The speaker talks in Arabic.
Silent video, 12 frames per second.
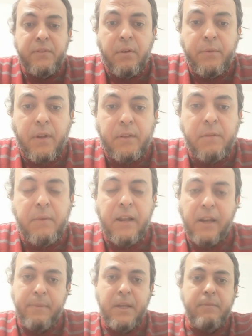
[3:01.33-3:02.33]
في ثواب عظيم
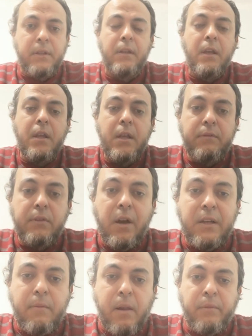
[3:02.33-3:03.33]
لعلم علما
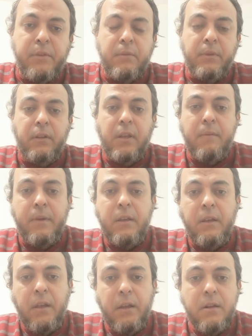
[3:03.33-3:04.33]
فإنه أجر عمل يوم القيامة
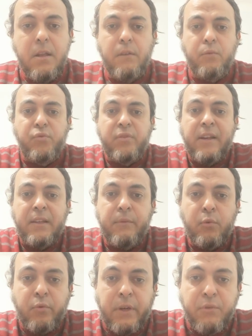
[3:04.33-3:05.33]
لا ينقص ذلك
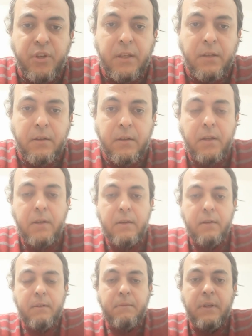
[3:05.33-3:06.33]
من أجورهم شيء
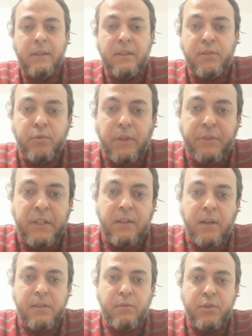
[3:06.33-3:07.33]
لا تنسوا تفعيل
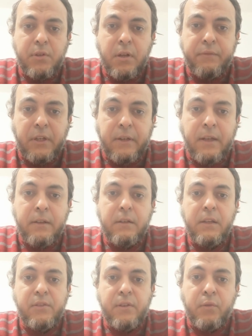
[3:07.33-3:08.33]
الجرس والاشتراك في القناة
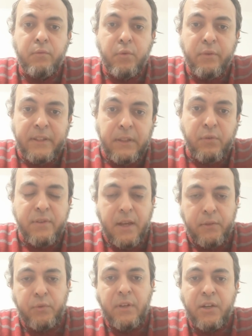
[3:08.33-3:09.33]
ليصلكم كل جديد
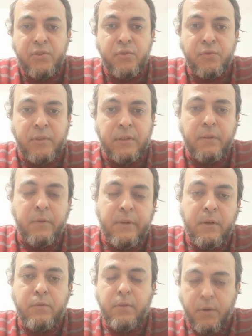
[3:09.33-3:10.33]
وساعدوني على نشر السنة
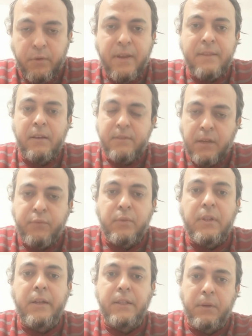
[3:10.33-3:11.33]
وأقول قولي هذا استغفر
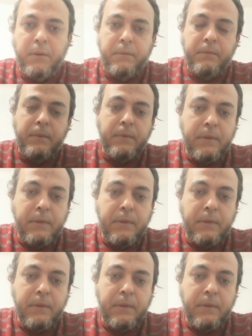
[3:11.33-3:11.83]
الله لي ولكم